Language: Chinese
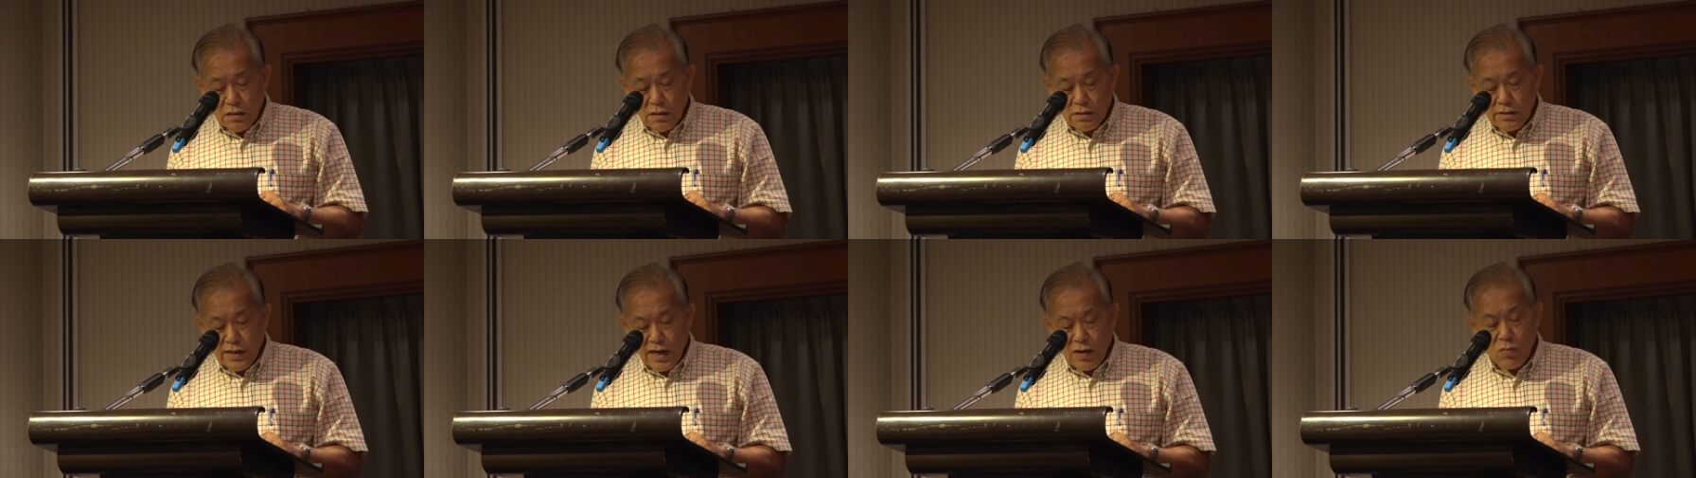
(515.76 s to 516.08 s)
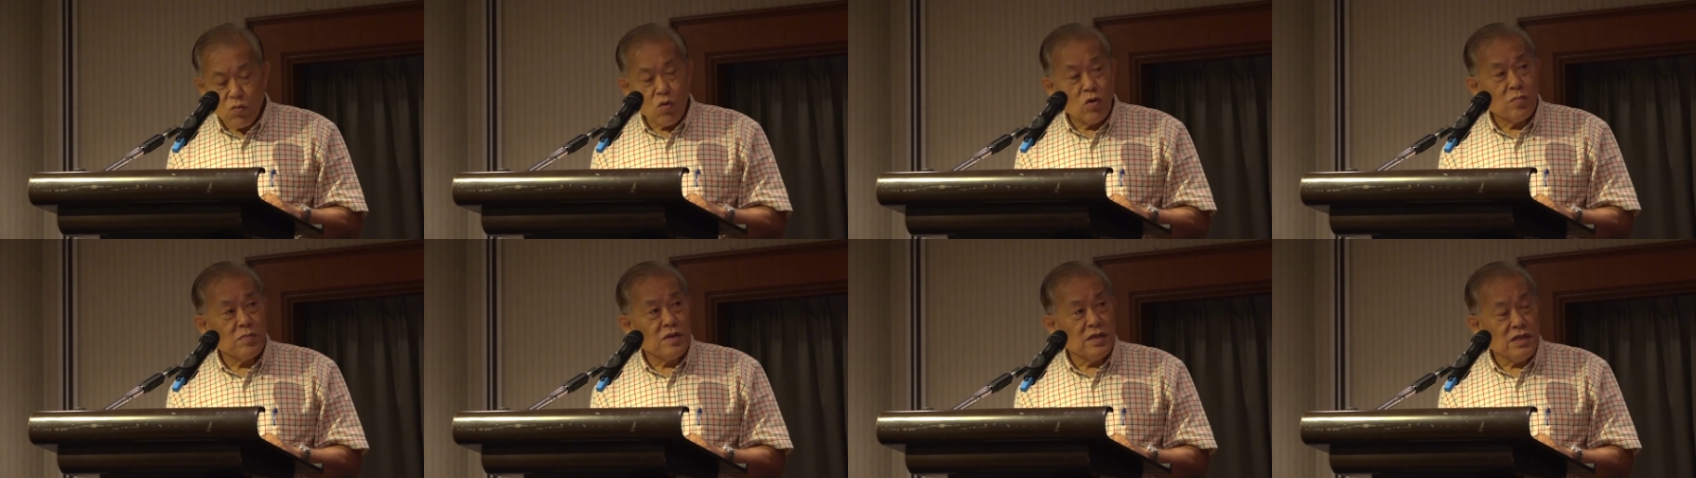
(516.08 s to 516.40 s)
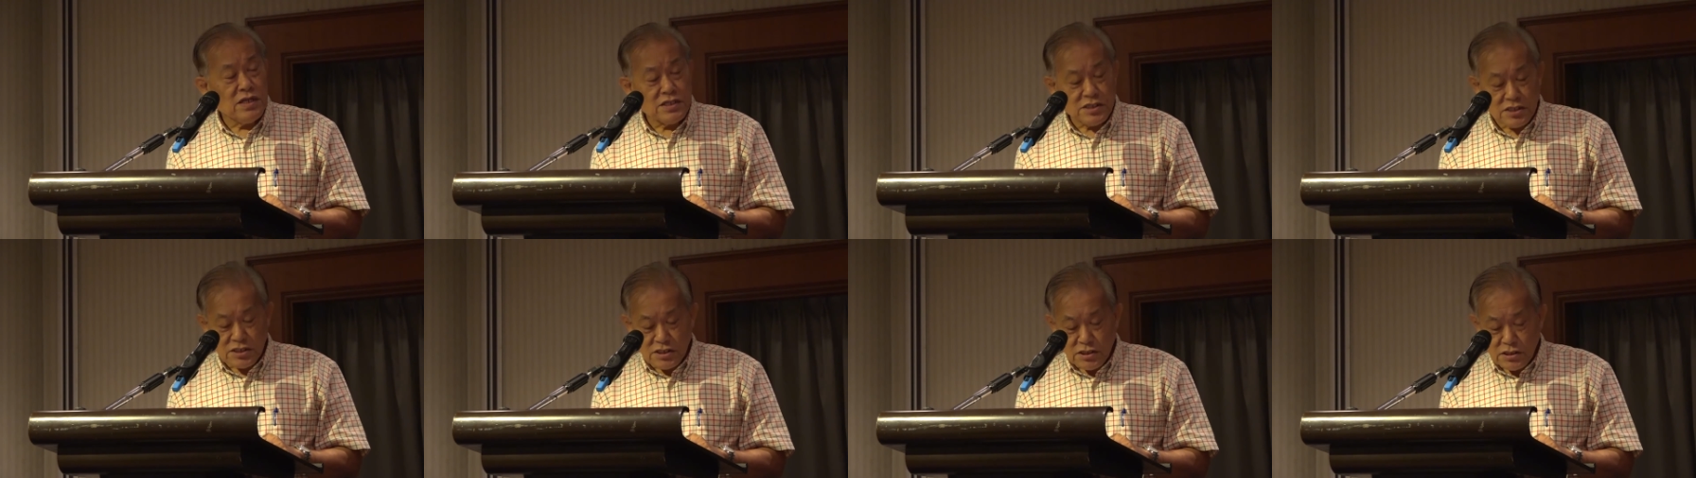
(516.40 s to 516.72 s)
让我们
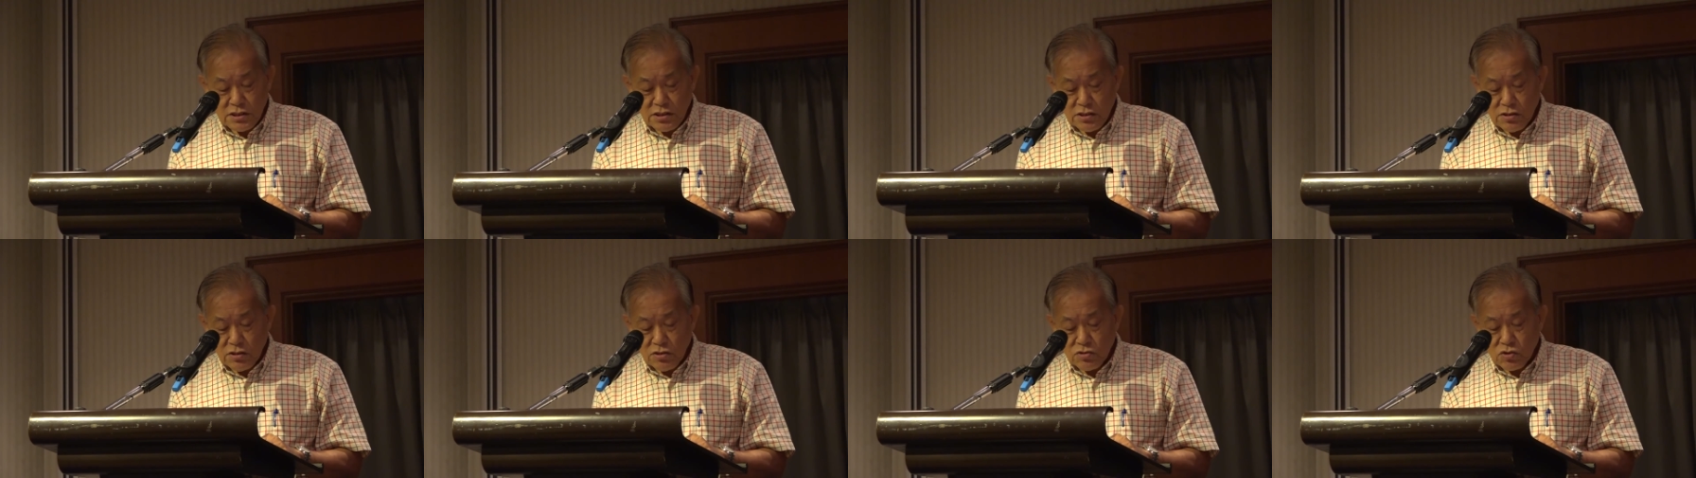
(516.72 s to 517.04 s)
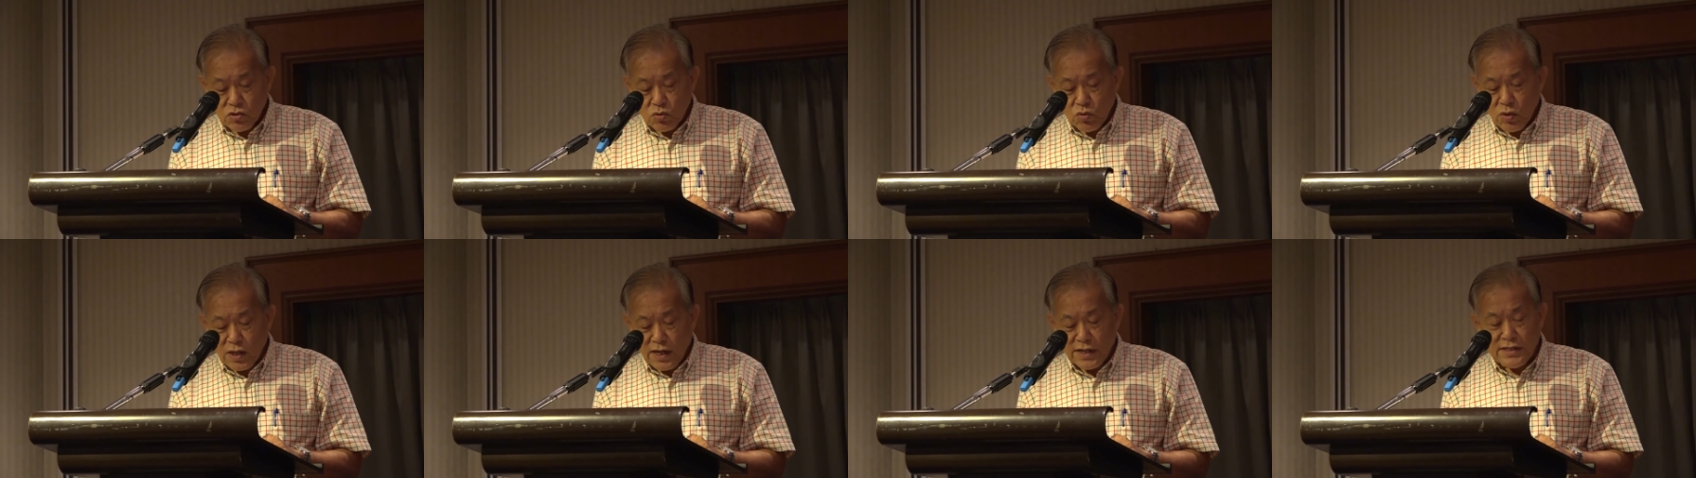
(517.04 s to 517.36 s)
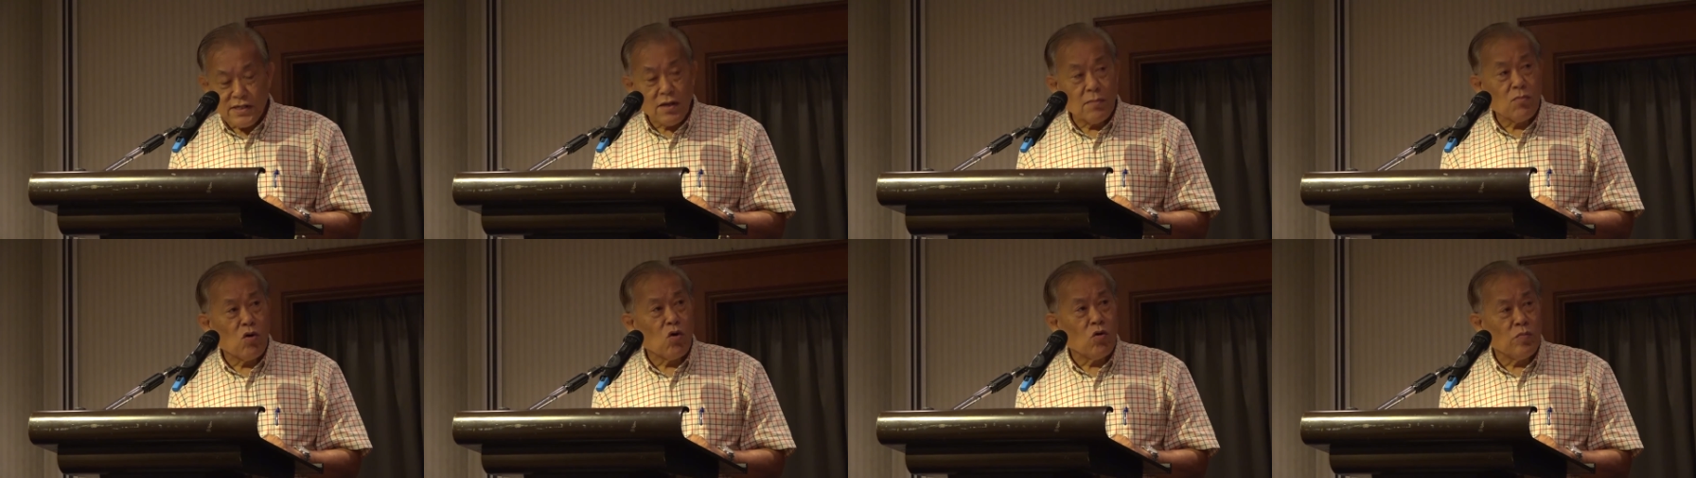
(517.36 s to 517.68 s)
一时都感
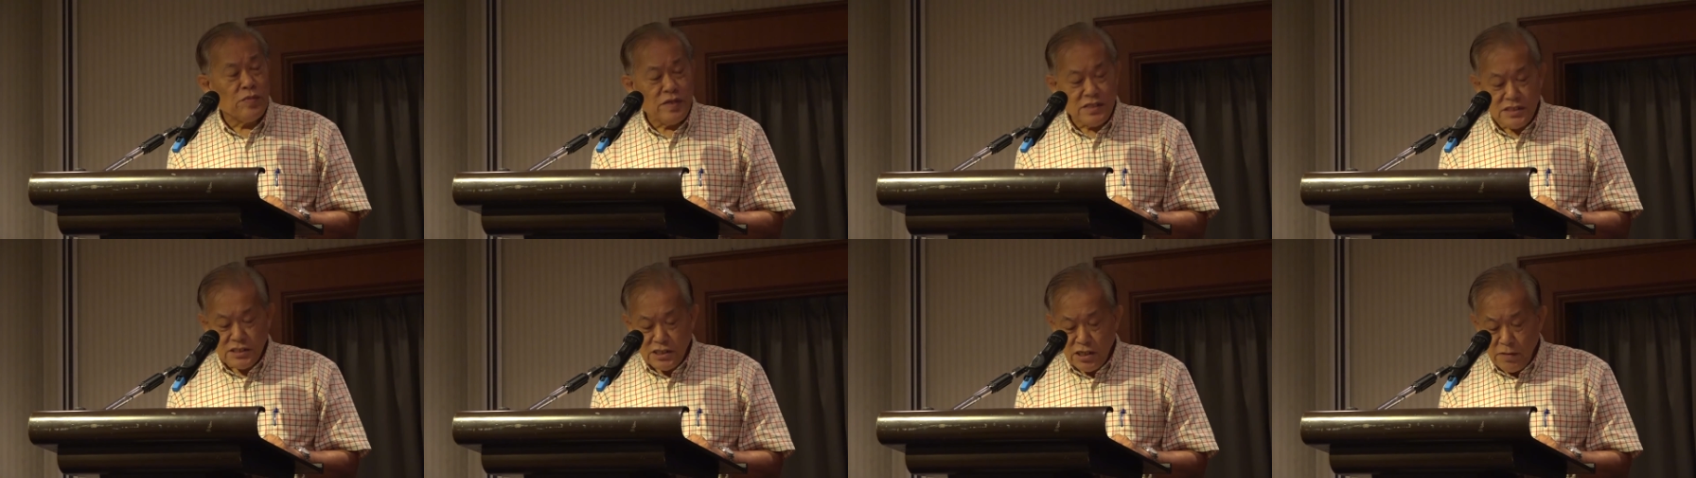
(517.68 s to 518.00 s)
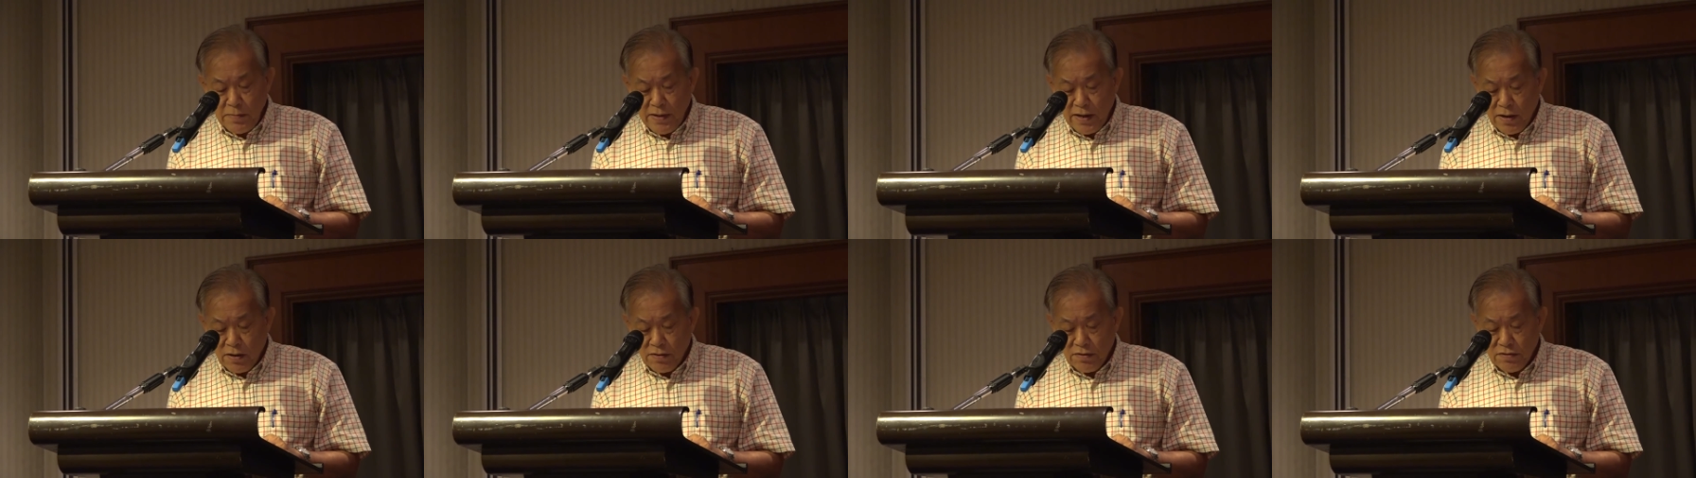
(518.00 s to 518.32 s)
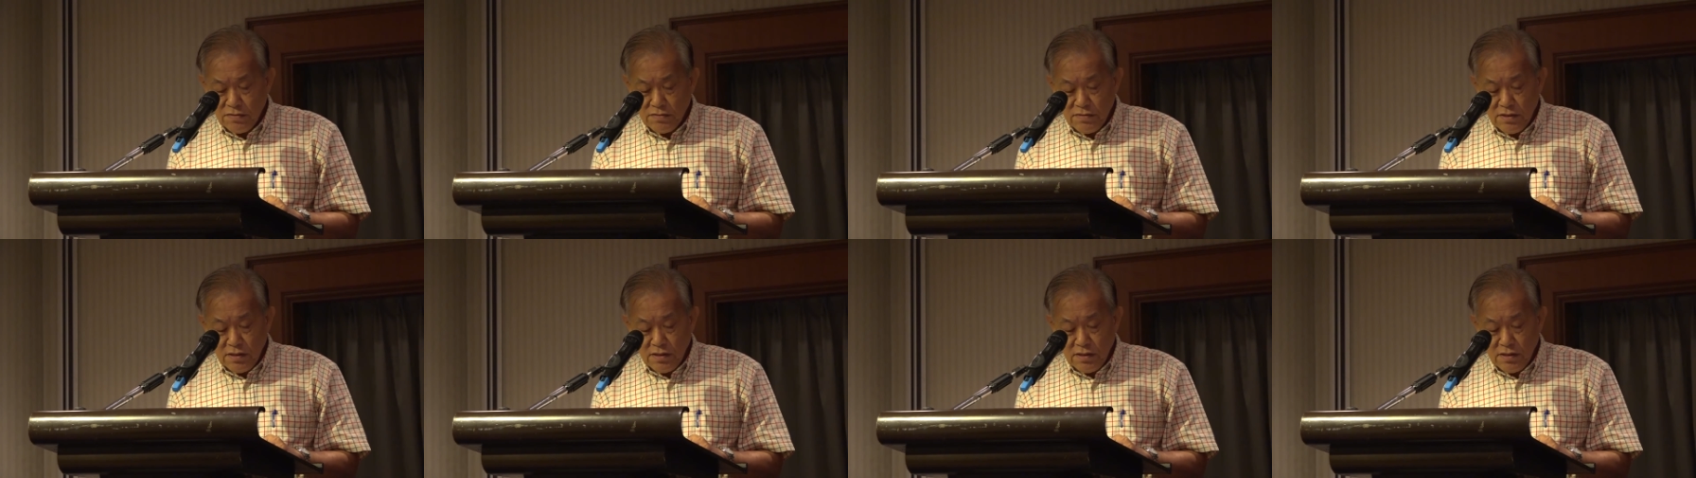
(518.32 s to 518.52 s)
到莫名其妙。